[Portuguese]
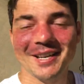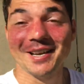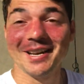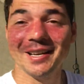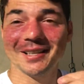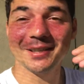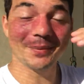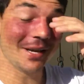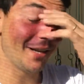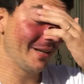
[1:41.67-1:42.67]
Ela
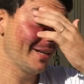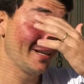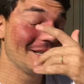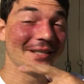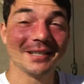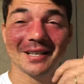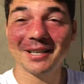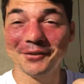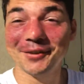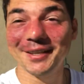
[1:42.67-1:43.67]
também já
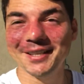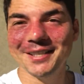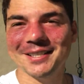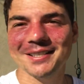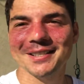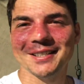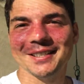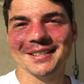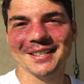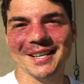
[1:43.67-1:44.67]
tá feliz,
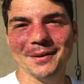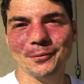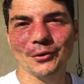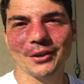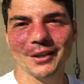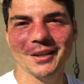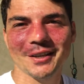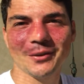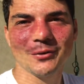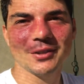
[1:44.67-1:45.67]
né?
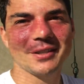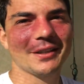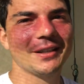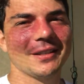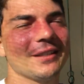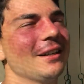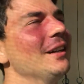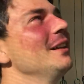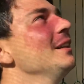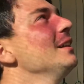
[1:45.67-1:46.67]
Porque com certeza
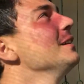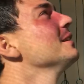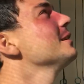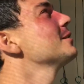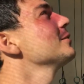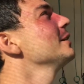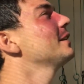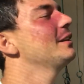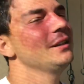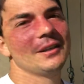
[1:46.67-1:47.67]
isso
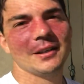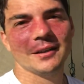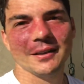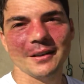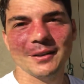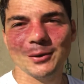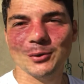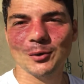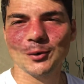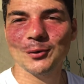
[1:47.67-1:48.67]
daqui
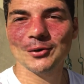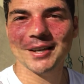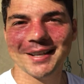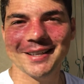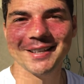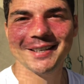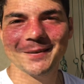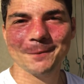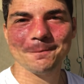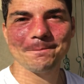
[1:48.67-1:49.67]
todo mundo quer ter,
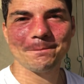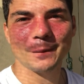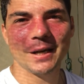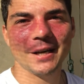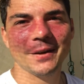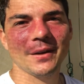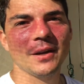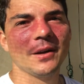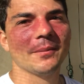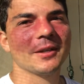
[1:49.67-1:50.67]
né?
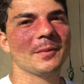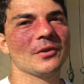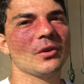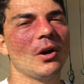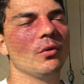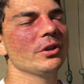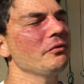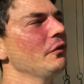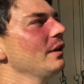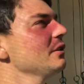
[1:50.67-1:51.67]
Mas pessoal, hoje
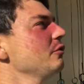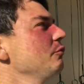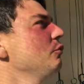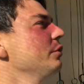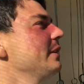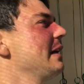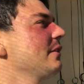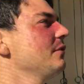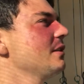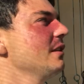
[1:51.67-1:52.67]
eu vou falar sobre um
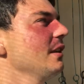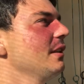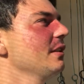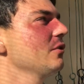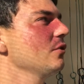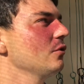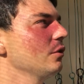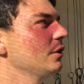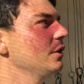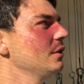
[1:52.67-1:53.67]
cuidado que você tem que ter nas suas
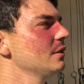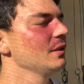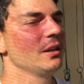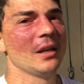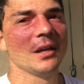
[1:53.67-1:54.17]
orquídeas